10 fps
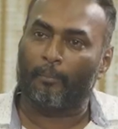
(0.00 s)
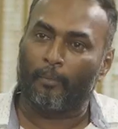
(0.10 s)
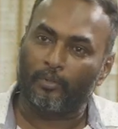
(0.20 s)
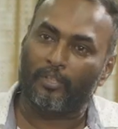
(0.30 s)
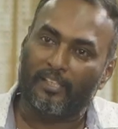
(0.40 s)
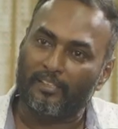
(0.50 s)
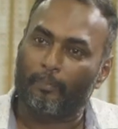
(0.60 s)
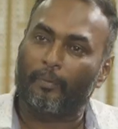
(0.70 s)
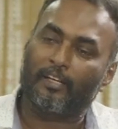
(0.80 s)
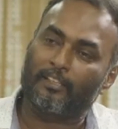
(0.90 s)
ஆனால் மதுரிலேருந்து
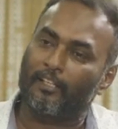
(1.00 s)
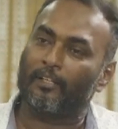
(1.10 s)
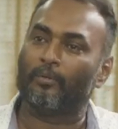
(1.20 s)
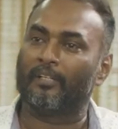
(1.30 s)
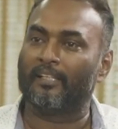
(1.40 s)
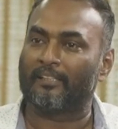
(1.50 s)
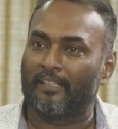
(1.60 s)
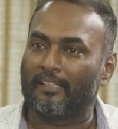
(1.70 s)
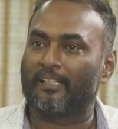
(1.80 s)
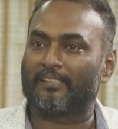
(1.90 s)
பக்கத்தில் இருக்கக்கூடிய
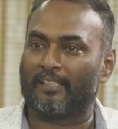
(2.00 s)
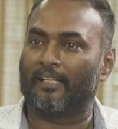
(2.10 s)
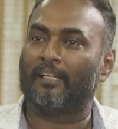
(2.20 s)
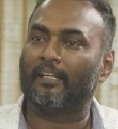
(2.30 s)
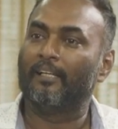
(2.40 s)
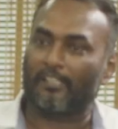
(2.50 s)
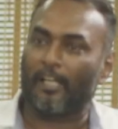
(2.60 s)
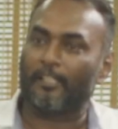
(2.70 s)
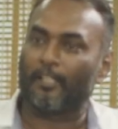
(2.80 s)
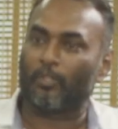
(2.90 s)
தென்காசியில்
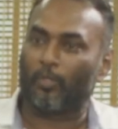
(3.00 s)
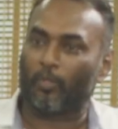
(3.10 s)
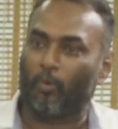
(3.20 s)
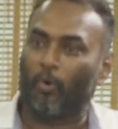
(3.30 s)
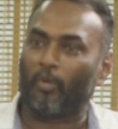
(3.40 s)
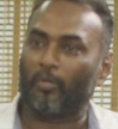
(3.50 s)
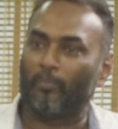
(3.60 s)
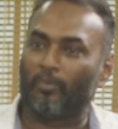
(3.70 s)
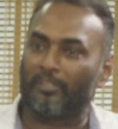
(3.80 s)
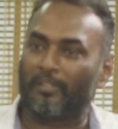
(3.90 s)
சாதியத்தினுடைய கோர
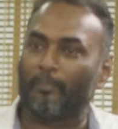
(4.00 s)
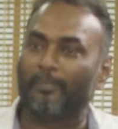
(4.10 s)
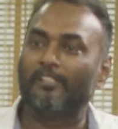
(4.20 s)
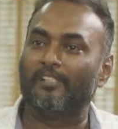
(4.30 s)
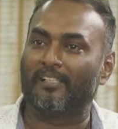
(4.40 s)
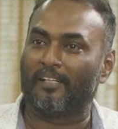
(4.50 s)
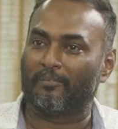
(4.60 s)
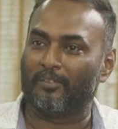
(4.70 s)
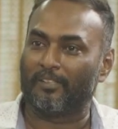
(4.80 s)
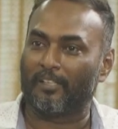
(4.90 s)
முகத்தை
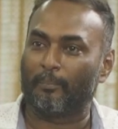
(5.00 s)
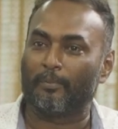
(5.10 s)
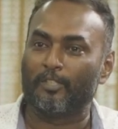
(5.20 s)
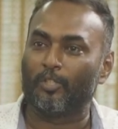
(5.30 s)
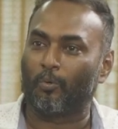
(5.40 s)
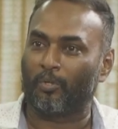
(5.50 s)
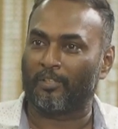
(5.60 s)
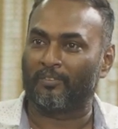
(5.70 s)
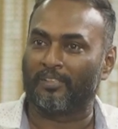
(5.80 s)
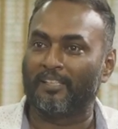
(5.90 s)
பிஞ்சுகளிடம் வந்து நான் பிஞ்சு
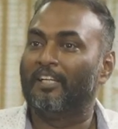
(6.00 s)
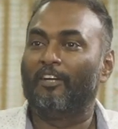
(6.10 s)
குழந்தைல வந்து